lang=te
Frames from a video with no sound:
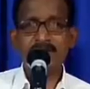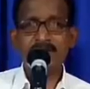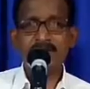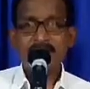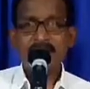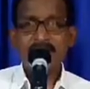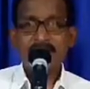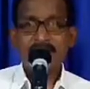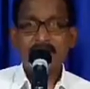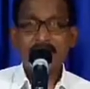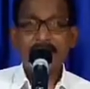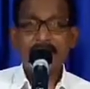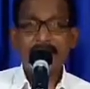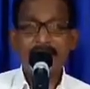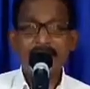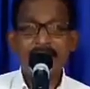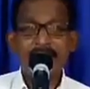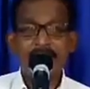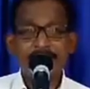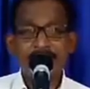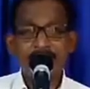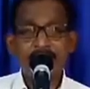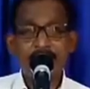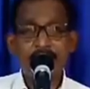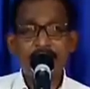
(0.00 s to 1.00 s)
ఆయన నీ
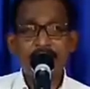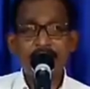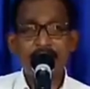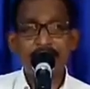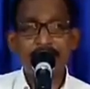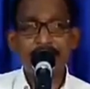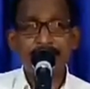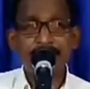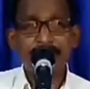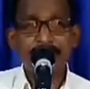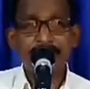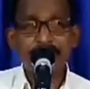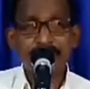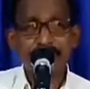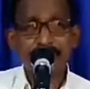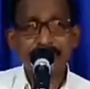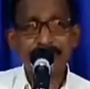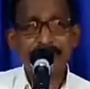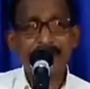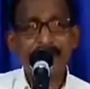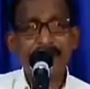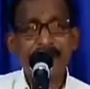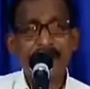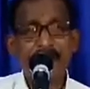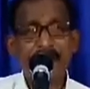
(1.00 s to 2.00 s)
కొరకు ఎన్నెన్ని
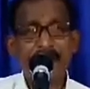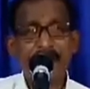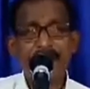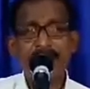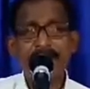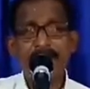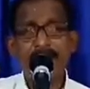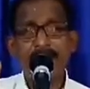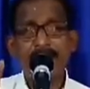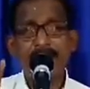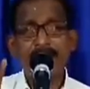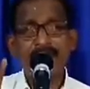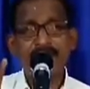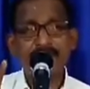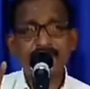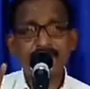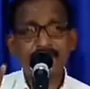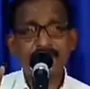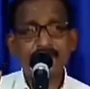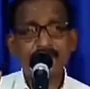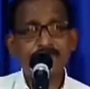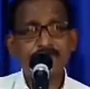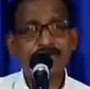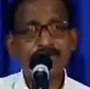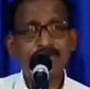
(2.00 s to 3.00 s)
కార్యాలు
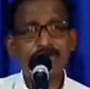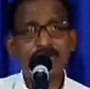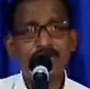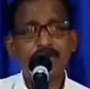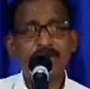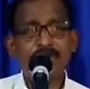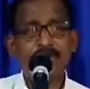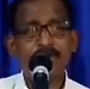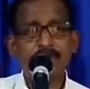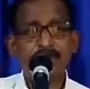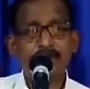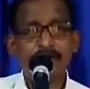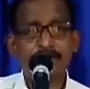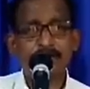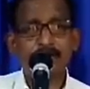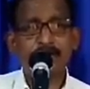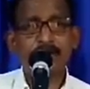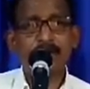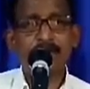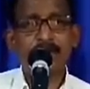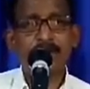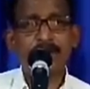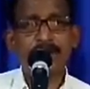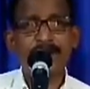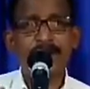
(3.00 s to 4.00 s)
జరిగిస్తున్నాడో నీ కొరకు
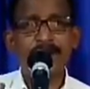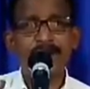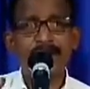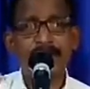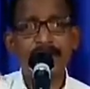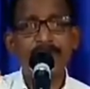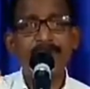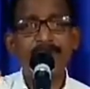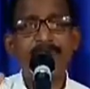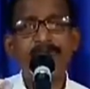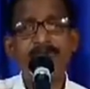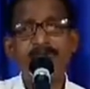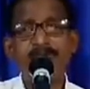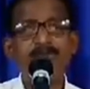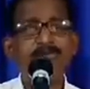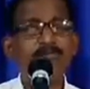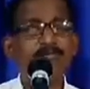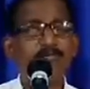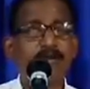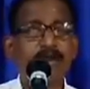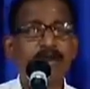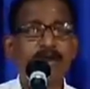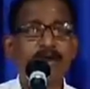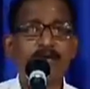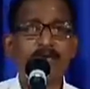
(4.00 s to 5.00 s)
ఆయన ఏం
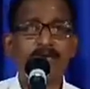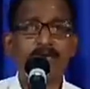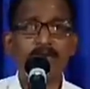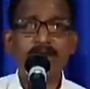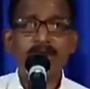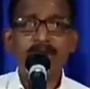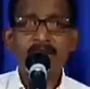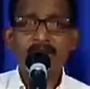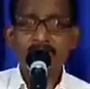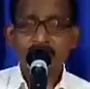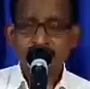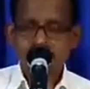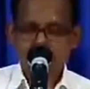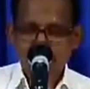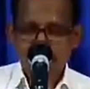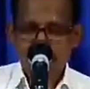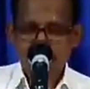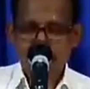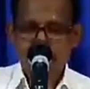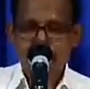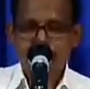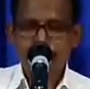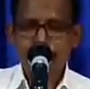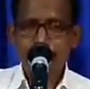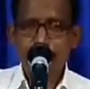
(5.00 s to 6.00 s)
చేస్తున్నాడో
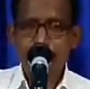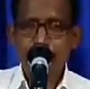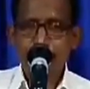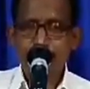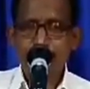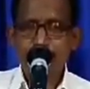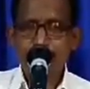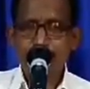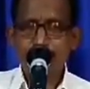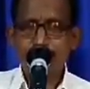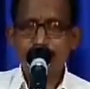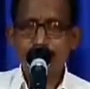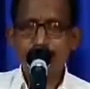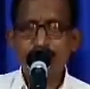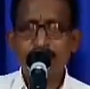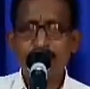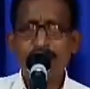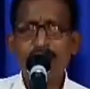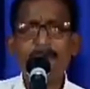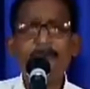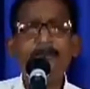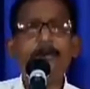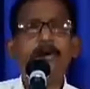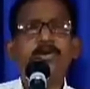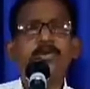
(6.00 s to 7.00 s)
అవన్నీ కూడా నువ్వు
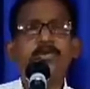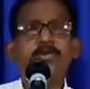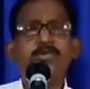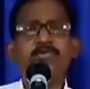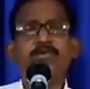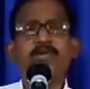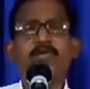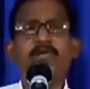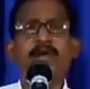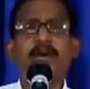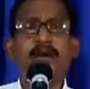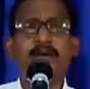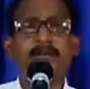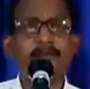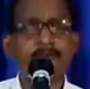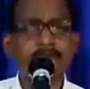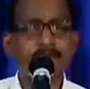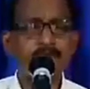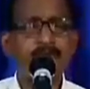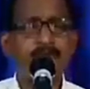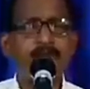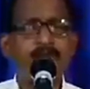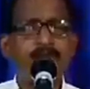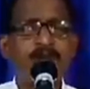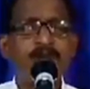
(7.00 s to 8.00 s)
తలపోసుకోవాలి
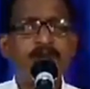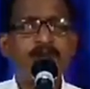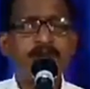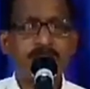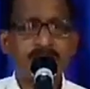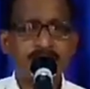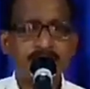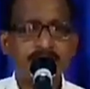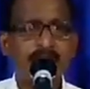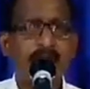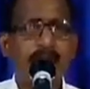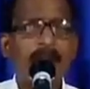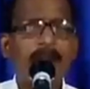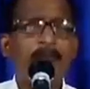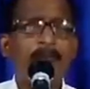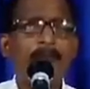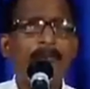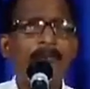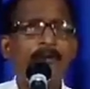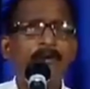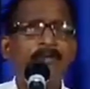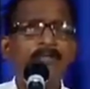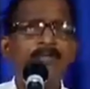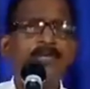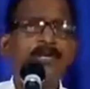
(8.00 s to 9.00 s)
మనసులో
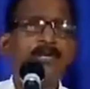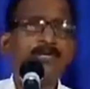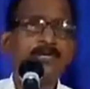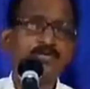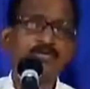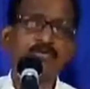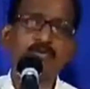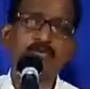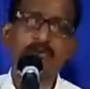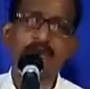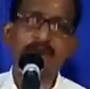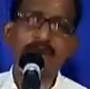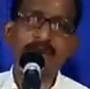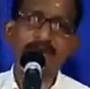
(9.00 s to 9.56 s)
జ్ఞాపకం తెచ్చుకోవాలి